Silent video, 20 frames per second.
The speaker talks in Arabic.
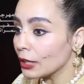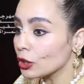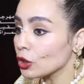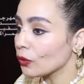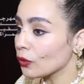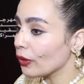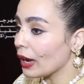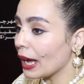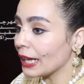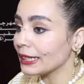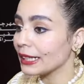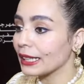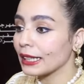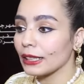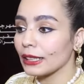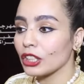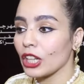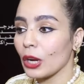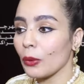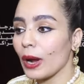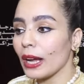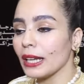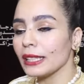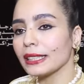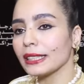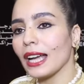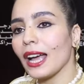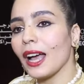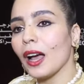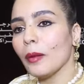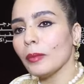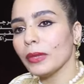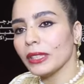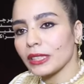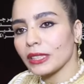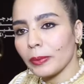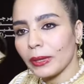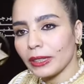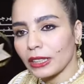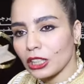شوف هذيك الجوائز كاملين
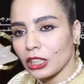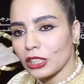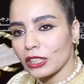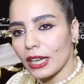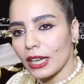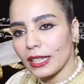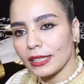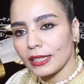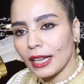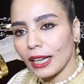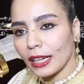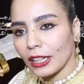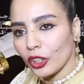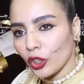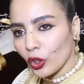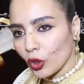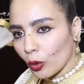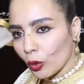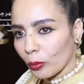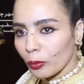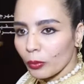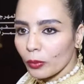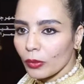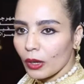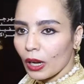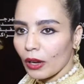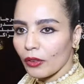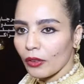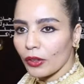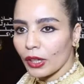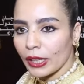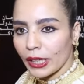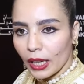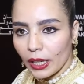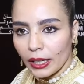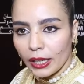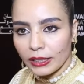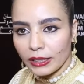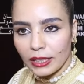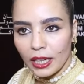17 جائزه خليهم
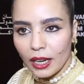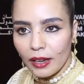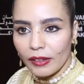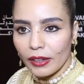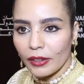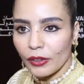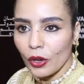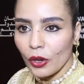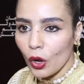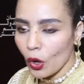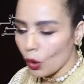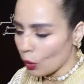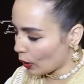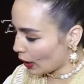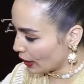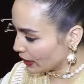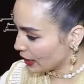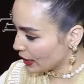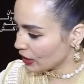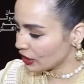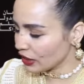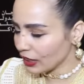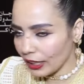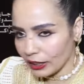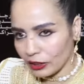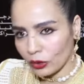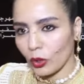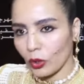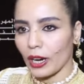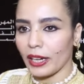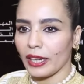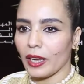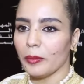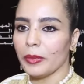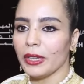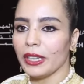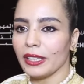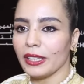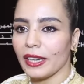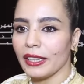يسارا وهذه اجي نحطوها
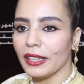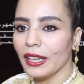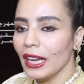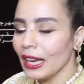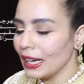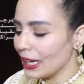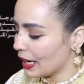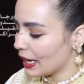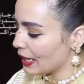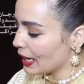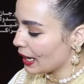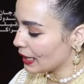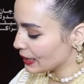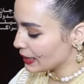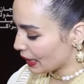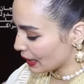يمينا لان هذه